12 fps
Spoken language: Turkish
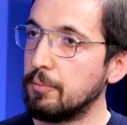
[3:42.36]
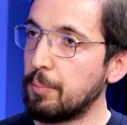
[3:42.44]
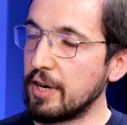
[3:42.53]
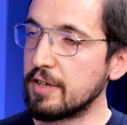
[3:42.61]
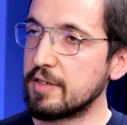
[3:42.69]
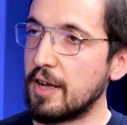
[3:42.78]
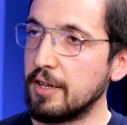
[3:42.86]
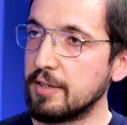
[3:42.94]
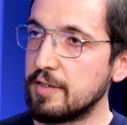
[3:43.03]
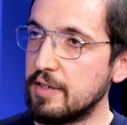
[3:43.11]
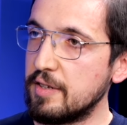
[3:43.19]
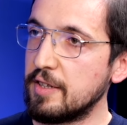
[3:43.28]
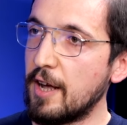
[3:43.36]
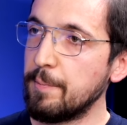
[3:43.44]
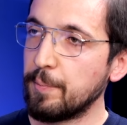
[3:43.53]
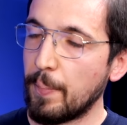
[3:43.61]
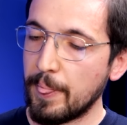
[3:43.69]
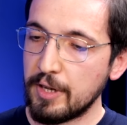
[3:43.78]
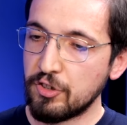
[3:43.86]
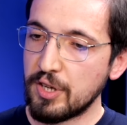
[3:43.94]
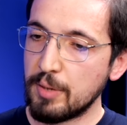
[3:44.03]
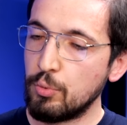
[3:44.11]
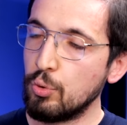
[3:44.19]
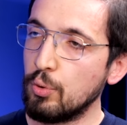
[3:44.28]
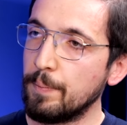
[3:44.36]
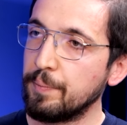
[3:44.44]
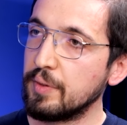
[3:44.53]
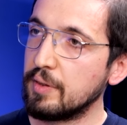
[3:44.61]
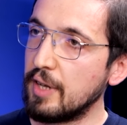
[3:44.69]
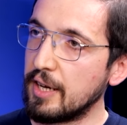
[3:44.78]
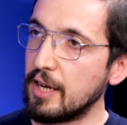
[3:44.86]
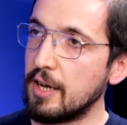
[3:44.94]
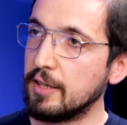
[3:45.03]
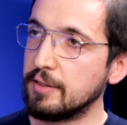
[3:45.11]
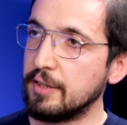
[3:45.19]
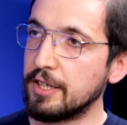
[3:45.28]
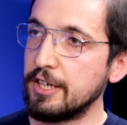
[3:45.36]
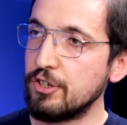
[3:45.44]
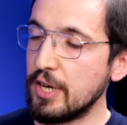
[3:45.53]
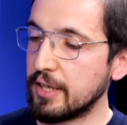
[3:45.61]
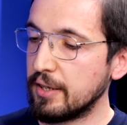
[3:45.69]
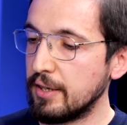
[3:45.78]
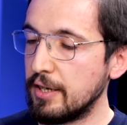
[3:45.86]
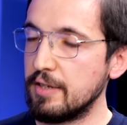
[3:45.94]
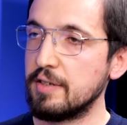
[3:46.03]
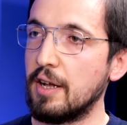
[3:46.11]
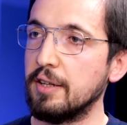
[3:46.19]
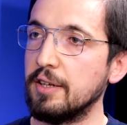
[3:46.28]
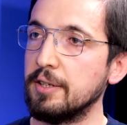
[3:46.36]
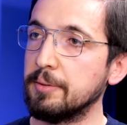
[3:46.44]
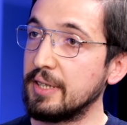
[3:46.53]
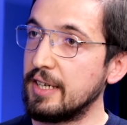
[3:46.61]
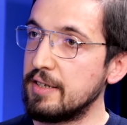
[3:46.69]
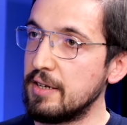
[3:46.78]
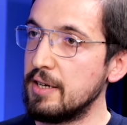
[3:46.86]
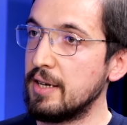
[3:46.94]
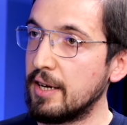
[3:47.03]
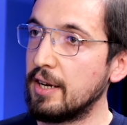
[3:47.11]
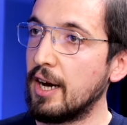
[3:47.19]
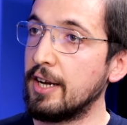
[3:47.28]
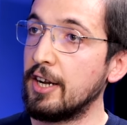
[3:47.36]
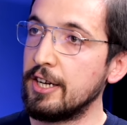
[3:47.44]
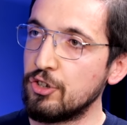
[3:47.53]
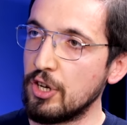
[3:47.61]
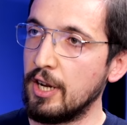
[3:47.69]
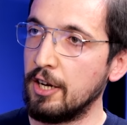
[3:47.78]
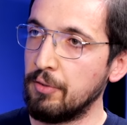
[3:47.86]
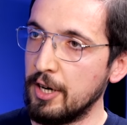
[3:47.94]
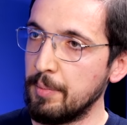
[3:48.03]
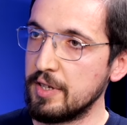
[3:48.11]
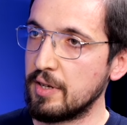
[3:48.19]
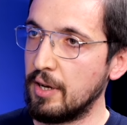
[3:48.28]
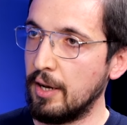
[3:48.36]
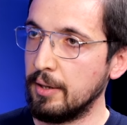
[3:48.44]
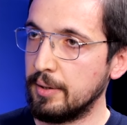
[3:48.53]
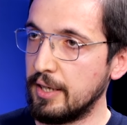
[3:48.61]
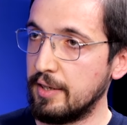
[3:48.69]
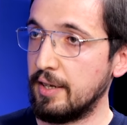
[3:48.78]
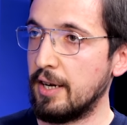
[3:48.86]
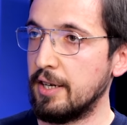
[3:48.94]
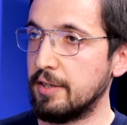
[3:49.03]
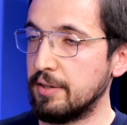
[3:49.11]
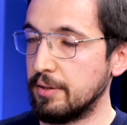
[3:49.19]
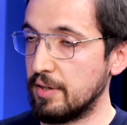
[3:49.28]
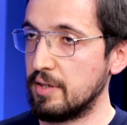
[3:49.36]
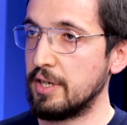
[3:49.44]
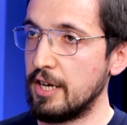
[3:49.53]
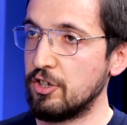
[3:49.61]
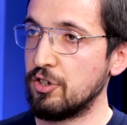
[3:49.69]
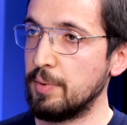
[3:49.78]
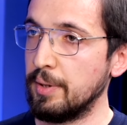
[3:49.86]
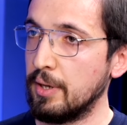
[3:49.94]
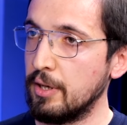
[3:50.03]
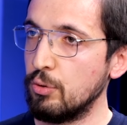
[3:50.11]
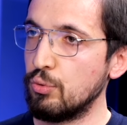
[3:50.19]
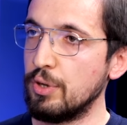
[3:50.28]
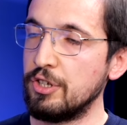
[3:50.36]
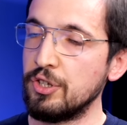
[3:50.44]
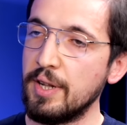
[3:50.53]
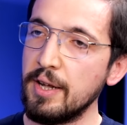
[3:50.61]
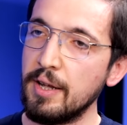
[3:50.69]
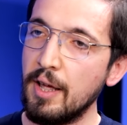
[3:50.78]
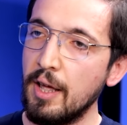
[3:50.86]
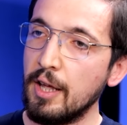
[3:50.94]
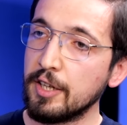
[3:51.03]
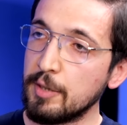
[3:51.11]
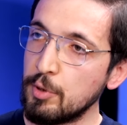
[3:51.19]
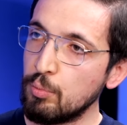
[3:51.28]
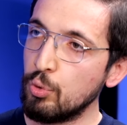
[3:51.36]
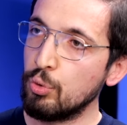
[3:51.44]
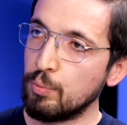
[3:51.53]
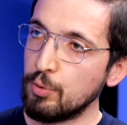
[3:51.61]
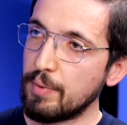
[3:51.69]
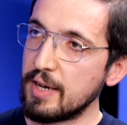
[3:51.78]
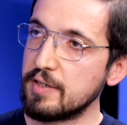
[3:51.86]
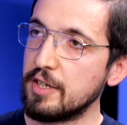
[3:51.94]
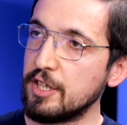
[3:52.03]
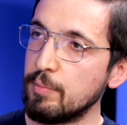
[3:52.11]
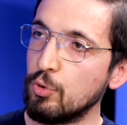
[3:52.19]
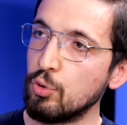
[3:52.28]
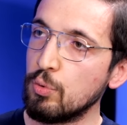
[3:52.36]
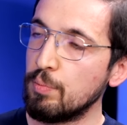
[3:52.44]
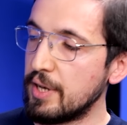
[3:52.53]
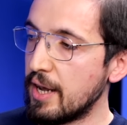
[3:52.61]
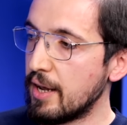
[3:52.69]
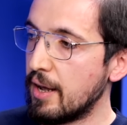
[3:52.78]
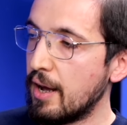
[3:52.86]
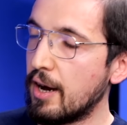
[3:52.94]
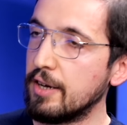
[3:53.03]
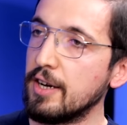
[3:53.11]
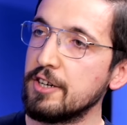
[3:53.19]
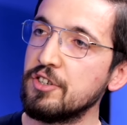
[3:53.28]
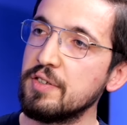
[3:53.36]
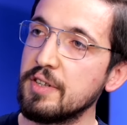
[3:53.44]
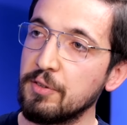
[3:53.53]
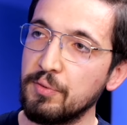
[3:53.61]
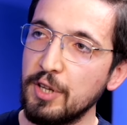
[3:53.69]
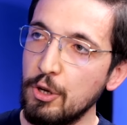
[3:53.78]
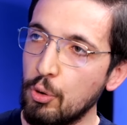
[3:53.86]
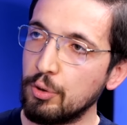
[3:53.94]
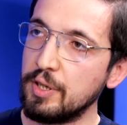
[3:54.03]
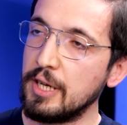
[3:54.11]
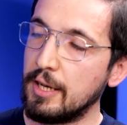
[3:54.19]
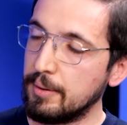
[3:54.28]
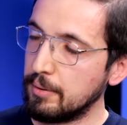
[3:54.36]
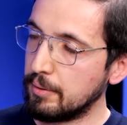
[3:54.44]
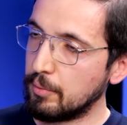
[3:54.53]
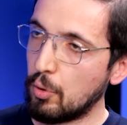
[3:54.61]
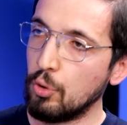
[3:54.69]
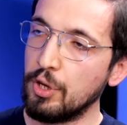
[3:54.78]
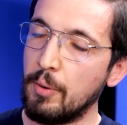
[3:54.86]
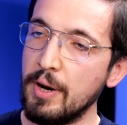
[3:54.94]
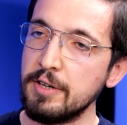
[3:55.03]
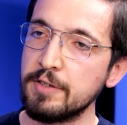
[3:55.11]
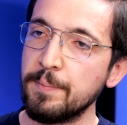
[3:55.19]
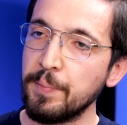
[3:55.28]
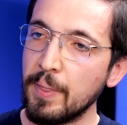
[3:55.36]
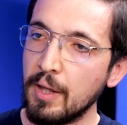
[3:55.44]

Parasal sistem işte bu tekel altına girecek. İnsanların gizliliğine dair endişeler var mesela internetin hızlı gelişimi Tabii. sürecinde. Tabii bu grubun, bahsettiğim grubun bir de anarşist tarafı da yok değil. O da var.